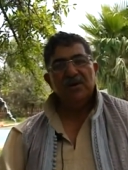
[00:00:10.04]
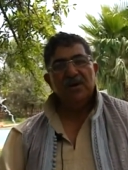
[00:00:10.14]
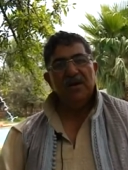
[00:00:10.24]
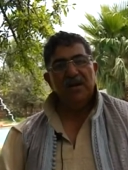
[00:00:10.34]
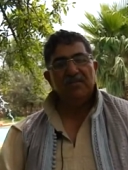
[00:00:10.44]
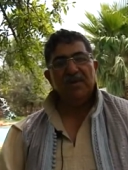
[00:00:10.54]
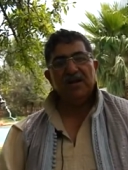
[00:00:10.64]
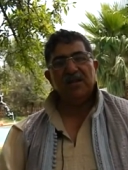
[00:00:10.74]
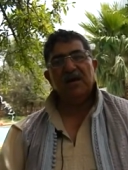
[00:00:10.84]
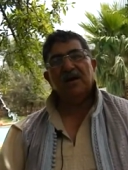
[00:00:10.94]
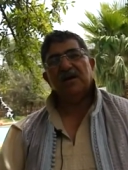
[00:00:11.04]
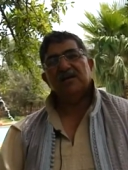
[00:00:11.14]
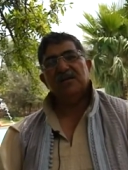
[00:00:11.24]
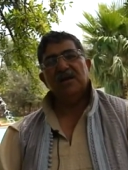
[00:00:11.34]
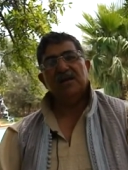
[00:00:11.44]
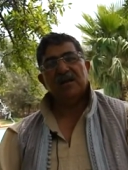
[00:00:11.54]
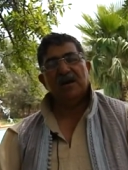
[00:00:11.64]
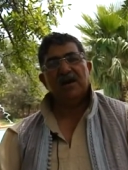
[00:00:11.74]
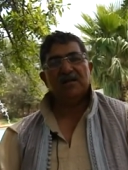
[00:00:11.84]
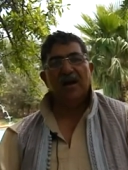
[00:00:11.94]
إلا معناتها دليل
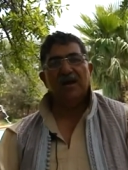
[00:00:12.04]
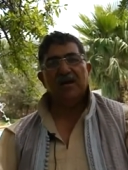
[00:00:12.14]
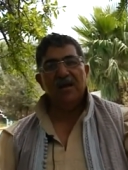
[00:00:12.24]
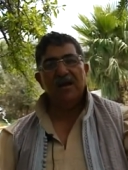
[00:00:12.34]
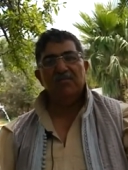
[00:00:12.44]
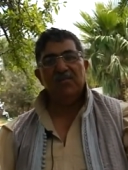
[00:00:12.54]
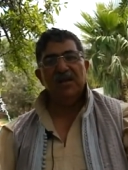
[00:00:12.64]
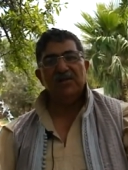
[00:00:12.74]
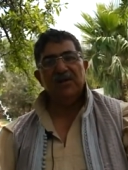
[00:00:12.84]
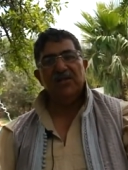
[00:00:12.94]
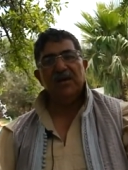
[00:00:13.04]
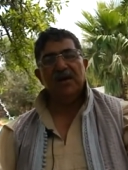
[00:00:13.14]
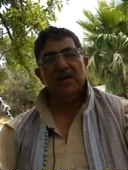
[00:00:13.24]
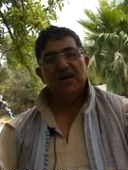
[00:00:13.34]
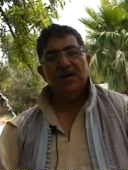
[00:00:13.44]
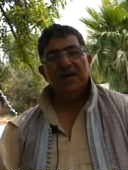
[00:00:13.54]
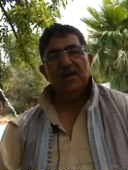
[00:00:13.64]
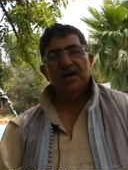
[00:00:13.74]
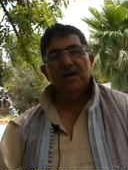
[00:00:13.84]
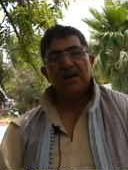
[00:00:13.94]
قاطع اللي هالبلاد هذه
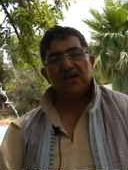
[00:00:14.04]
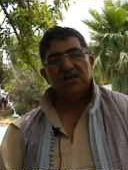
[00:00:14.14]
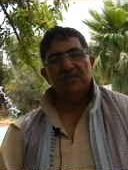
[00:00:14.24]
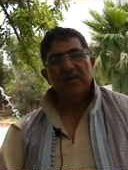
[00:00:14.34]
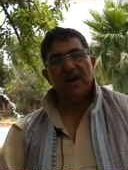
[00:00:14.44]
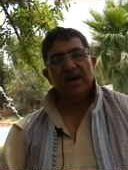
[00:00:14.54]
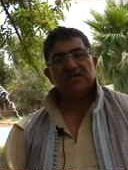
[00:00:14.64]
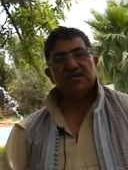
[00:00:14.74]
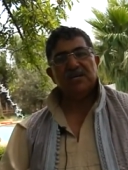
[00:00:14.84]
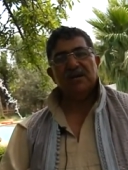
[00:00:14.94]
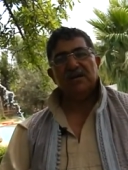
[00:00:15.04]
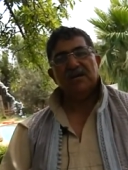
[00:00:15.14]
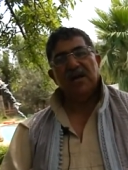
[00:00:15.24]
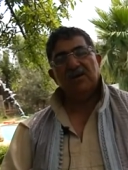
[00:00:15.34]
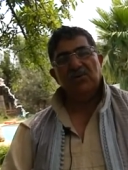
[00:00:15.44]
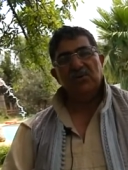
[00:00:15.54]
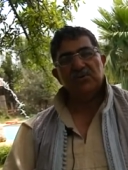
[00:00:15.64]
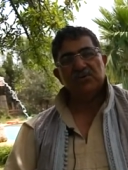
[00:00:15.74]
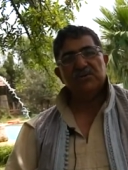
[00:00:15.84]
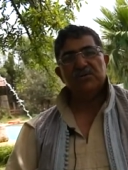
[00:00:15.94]
قديمة خاصة
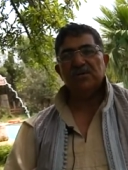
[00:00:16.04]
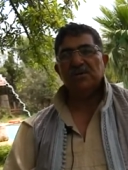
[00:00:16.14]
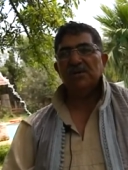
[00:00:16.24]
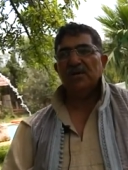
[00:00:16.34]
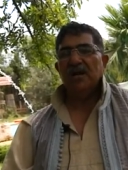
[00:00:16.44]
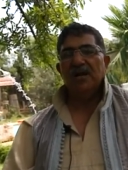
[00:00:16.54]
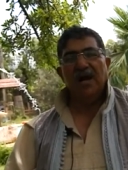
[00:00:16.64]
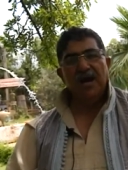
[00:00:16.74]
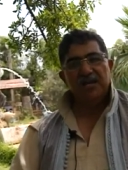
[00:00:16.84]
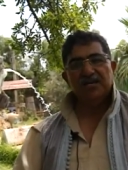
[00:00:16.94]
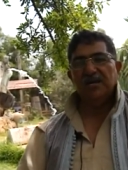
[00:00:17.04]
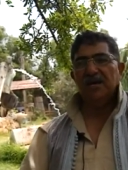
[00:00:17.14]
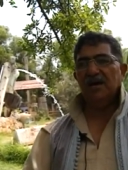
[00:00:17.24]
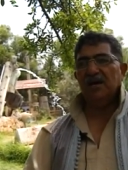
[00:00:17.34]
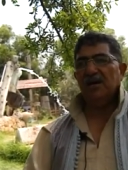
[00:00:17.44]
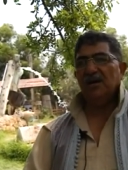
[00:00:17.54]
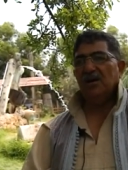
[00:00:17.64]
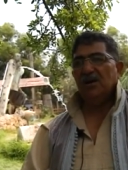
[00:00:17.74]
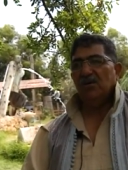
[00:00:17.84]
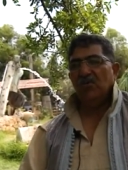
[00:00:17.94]
النحوت الحائطية
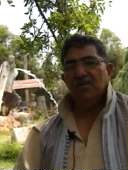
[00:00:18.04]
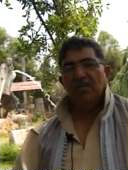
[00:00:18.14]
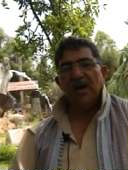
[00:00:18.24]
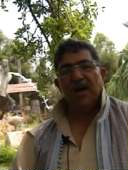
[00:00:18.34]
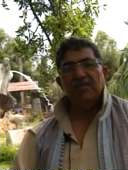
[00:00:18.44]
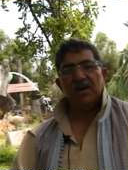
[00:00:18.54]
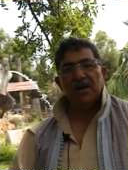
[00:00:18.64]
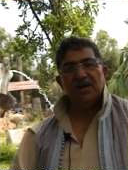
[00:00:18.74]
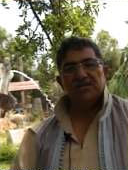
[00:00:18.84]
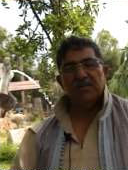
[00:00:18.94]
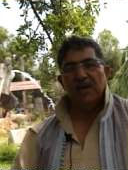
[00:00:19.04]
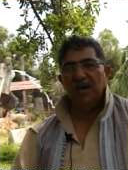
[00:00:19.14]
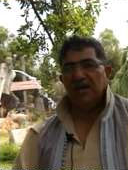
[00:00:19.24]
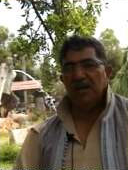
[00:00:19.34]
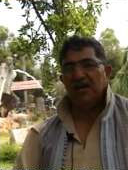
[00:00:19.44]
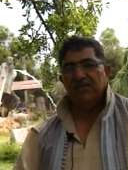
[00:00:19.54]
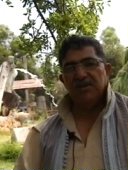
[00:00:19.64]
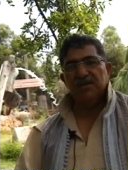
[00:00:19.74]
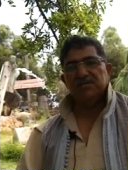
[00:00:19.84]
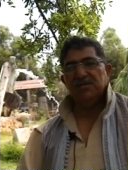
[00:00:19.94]
والمقابر الجماعية اللي
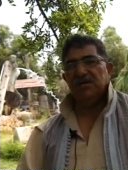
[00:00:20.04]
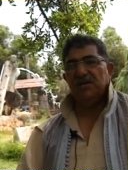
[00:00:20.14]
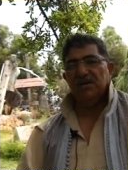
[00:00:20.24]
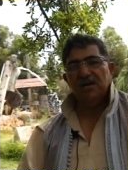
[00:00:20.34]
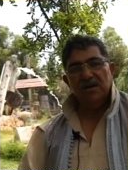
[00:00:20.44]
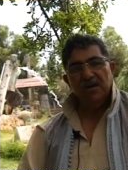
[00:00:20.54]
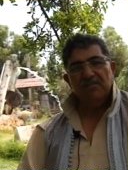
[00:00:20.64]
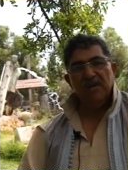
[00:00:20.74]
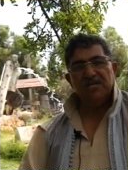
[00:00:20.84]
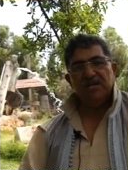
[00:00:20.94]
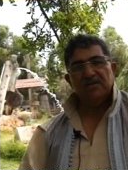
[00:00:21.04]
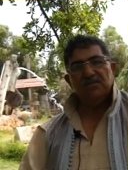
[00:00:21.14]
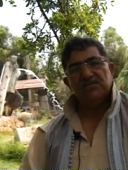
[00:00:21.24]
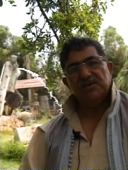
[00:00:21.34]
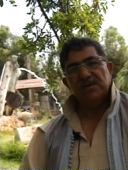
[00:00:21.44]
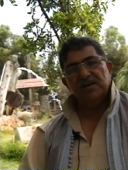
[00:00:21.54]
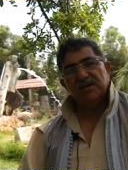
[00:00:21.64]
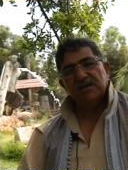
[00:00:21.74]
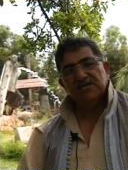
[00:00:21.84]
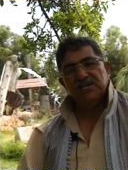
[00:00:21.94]
في سيدي مدين وفي
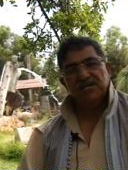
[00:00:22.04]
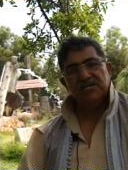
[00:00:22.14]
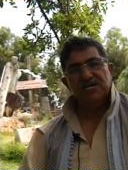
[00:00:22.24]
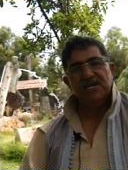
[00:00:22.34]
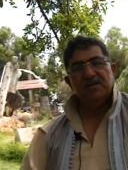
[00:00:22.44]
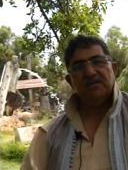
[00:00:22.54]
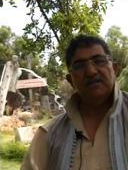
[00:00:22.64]
سيدي زيد